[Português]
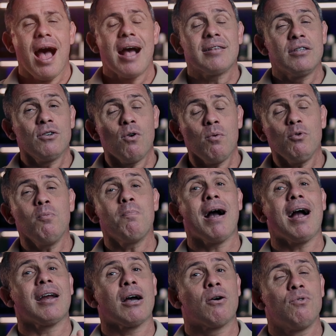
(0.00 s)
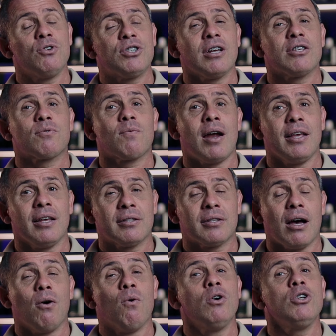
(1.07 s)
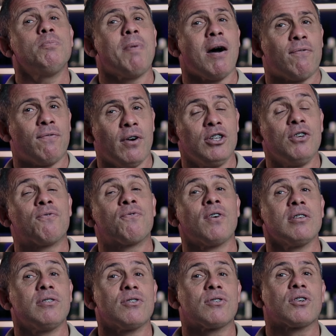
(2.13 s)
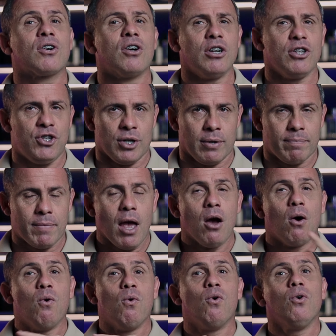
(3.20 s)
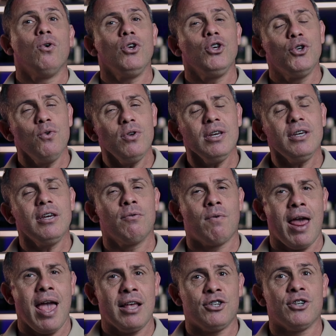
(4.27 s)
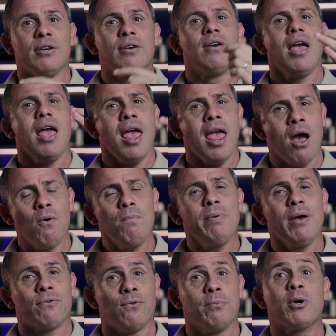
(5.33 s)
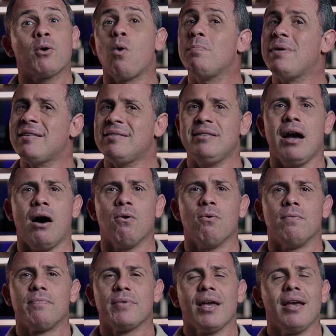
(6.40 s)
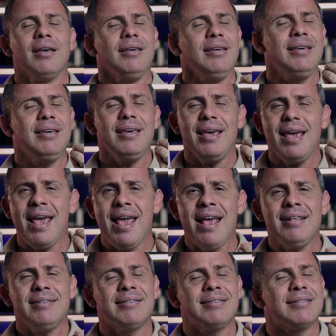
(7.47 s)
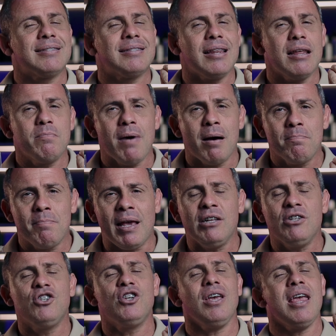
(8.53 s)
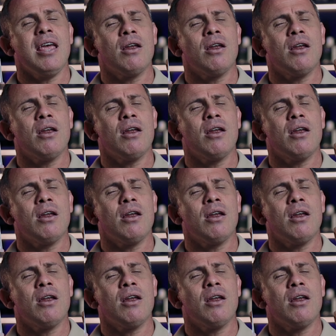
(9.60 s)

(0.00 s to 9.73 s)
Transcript: Assim como no Baccarat Rouge 540 ou de Parfum de Francis Kurdian, o Unique Red é um perfume comercial e extremamente